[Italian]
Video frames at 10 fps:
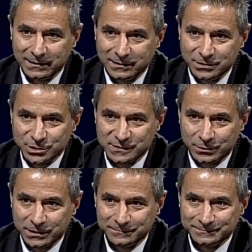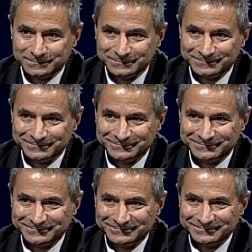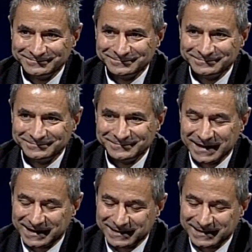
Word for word: ci sono dubbi su questo. Grazie, Grazie arrivederci, ci vediamo